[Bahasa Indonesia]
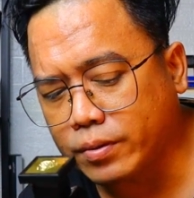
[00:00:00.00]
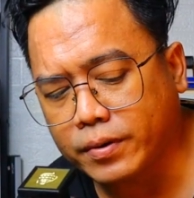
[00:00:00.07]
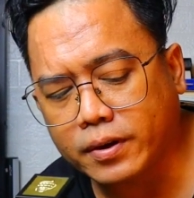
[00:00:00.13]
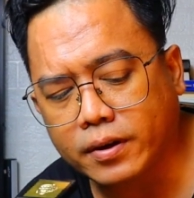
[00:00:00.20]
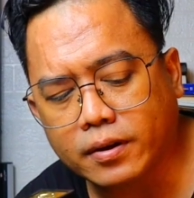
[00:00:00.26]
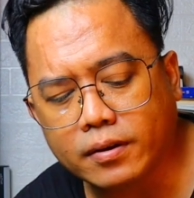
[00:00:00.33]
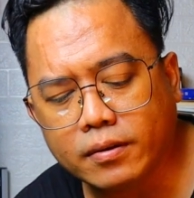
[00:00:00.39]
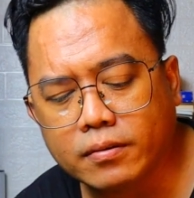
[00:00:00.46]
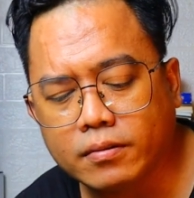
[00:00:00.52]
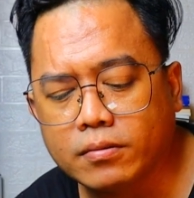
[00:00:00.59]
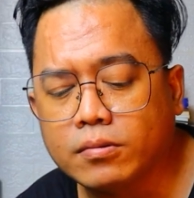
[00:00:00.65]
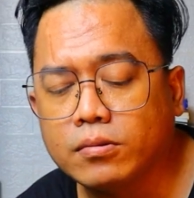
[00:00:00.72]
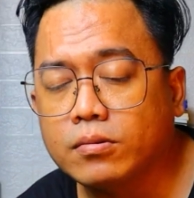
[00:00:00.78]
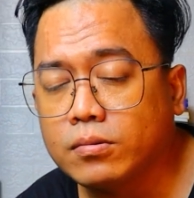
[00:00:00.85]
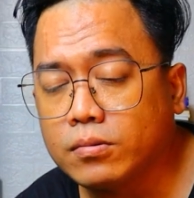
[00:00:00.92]
jam ini
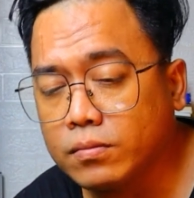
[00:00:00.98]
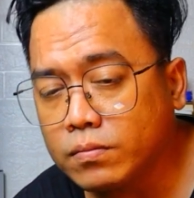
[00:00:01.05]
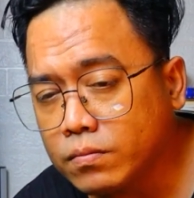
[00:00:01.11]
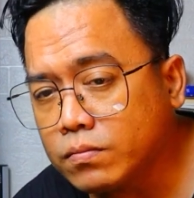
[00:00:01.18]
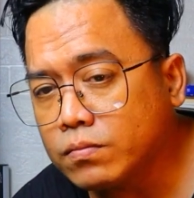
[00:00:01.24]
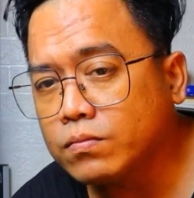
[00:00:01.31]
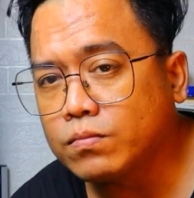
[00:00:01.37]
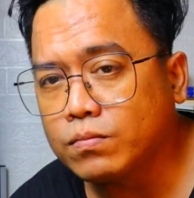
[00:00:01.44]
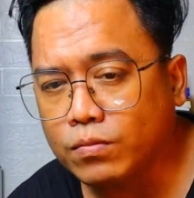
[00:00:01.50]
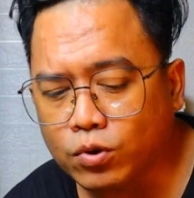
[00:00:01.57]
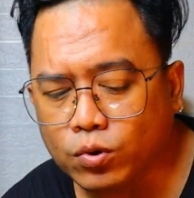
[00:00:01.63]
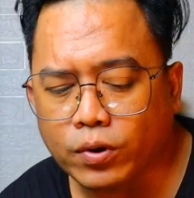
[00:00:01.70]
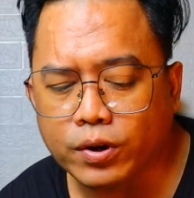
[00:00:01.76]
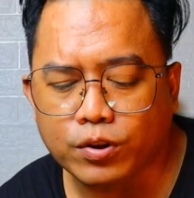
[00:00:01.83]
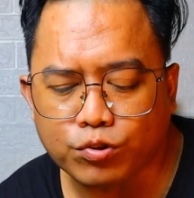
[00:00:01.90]

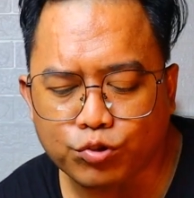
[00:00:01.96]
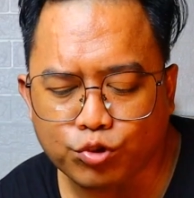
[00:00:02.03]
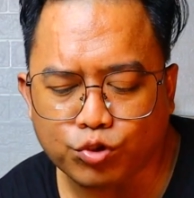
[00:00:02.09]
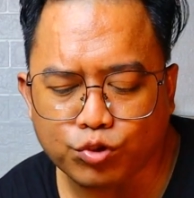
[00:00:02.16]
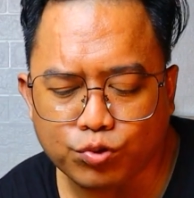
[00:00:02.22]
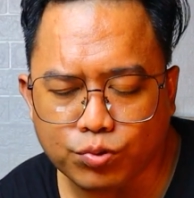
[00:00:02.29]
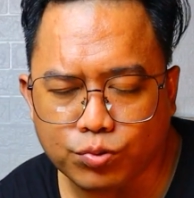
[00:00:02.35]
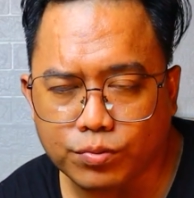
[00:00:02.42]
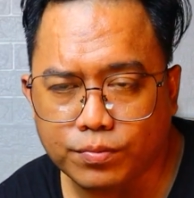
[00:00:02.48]
menurut gue ini udah cukup